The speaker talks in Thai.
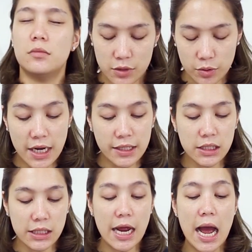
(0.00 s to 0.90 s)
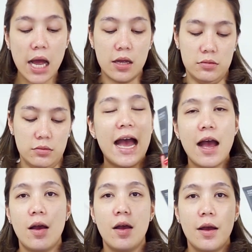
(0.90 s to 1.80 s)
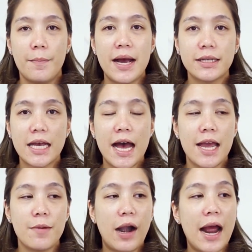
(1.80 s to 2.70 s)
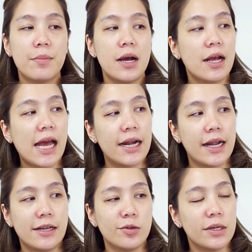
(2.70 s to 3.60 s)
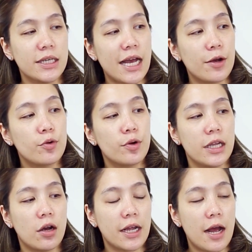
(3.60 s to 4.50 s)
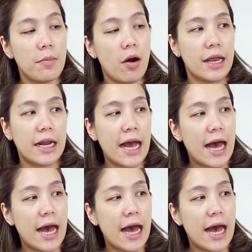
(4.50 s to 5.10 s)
มันช่วยได้จริงๆนะอ่ะมาใช้ไพรเมอร์กันค่ะ ช่วงนี้ใช้คุณคนนี้ค่อนข้างบ่อยนะ